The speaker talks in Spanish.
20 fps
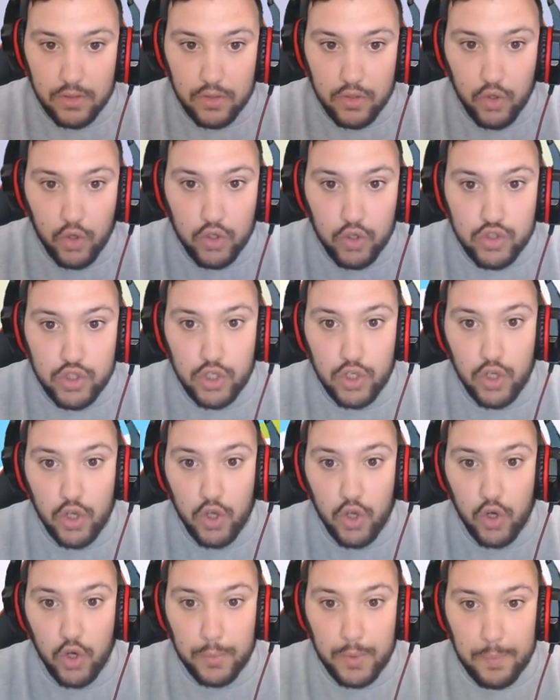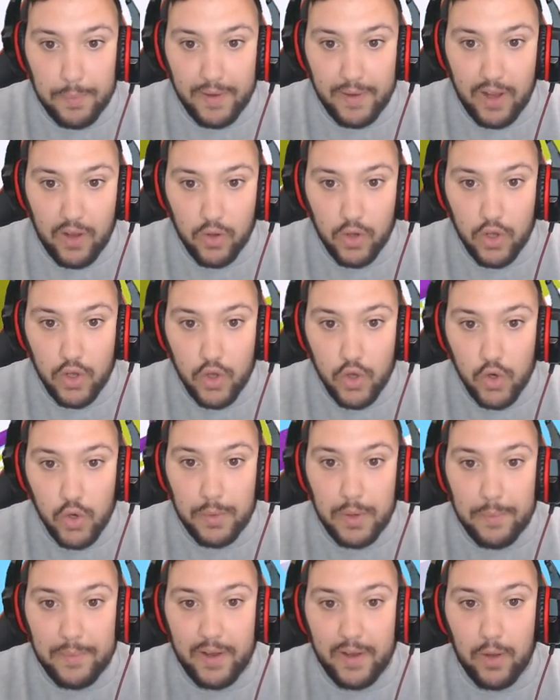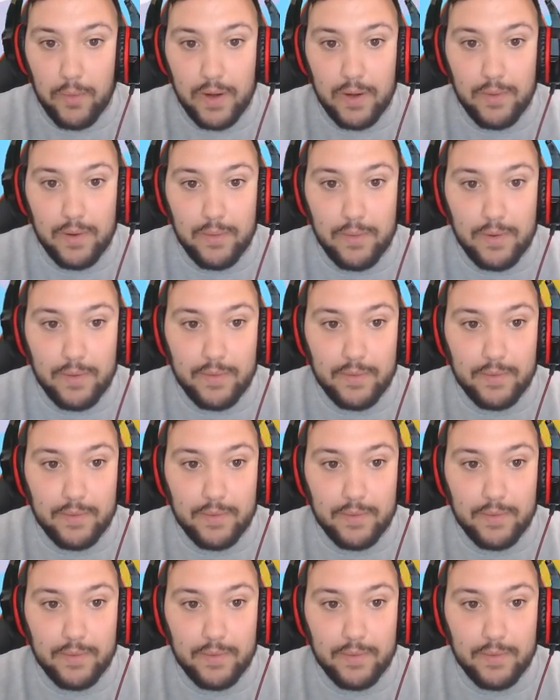¡Oh, sí! ¡Lo hemos apagado! ¡Lo hemos apagado! Vale, vale, vale,